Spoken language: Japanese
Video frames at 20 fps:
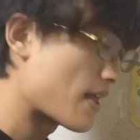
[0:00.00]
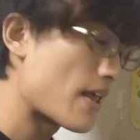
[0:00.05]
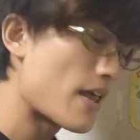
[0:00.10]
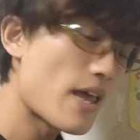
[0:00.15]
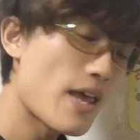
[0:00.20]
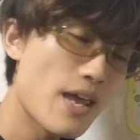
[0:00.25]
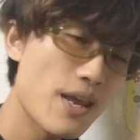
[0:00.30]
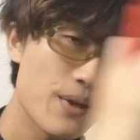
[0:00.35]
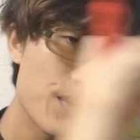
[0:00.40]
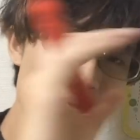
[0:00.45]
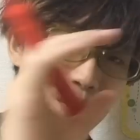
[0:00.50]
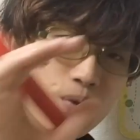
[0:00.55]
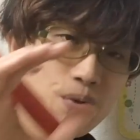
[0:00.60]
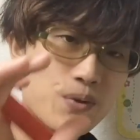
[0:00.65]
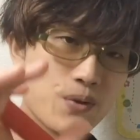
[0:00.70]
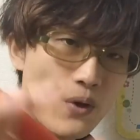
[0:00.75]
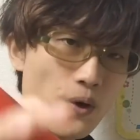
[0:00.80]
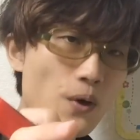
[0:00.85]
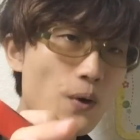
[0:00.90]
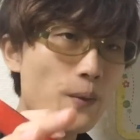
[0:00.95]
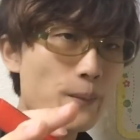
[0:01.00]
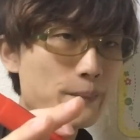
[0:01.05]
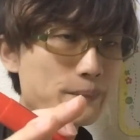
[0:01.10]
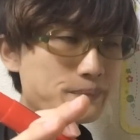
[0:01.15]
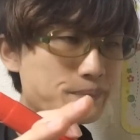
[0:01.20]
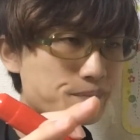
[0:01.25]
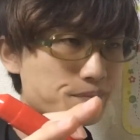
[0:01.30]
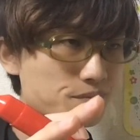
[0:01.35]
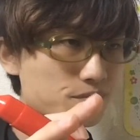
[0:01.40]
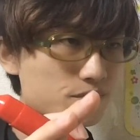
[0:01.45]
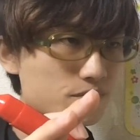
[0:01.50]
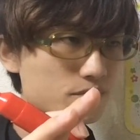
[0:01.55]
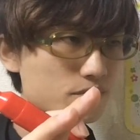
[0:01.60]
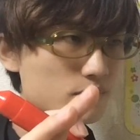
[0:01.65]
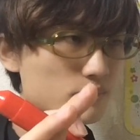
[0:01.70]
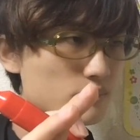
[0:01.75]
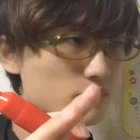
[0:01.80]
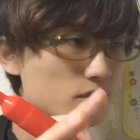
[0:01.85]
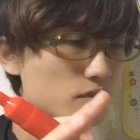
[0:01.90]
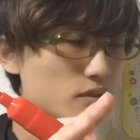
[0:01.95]
au の
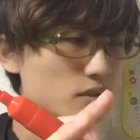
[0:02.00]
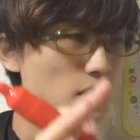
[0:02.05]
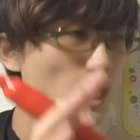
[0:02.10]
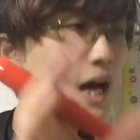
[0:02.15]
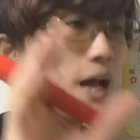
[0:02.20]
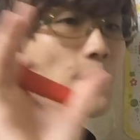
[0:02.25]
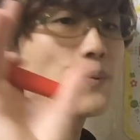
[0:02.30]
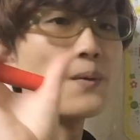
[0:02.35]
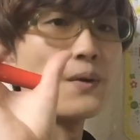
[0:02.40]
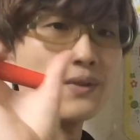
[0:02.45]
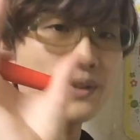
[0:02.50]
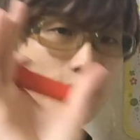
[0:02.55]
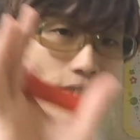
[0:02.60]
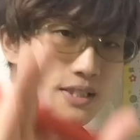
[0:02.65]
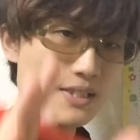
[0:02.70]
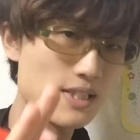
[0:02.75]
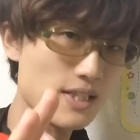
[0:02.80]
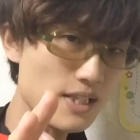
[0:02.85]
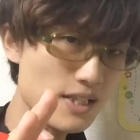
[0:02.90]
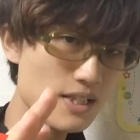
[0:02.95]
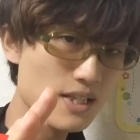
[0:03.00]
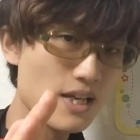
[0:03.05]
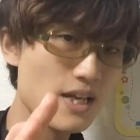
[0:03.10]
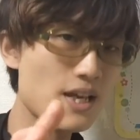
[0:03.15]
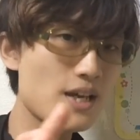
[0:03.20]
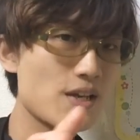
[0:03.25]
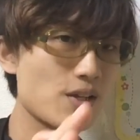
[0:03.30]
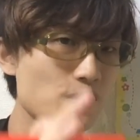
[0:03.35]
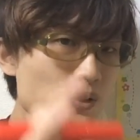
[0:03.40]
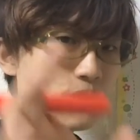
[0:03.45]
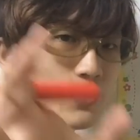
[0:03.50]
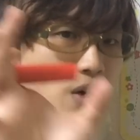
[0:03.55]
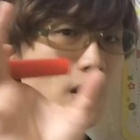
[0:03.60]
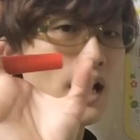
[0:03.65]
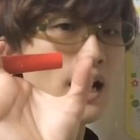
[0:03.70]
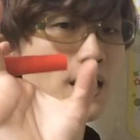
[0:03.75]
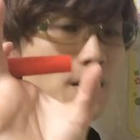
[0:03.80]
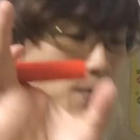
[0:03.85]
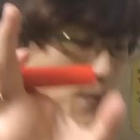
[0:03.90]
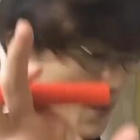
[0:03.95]
iPhone ですね au の
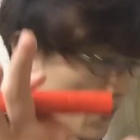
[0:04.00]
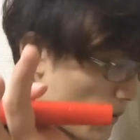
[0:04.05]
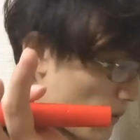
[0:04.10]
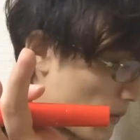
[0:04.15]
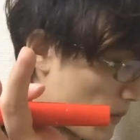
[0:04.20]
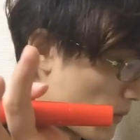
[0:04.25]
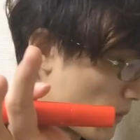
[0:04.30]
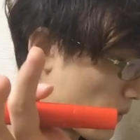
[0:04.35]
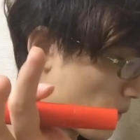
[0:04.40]
iPhone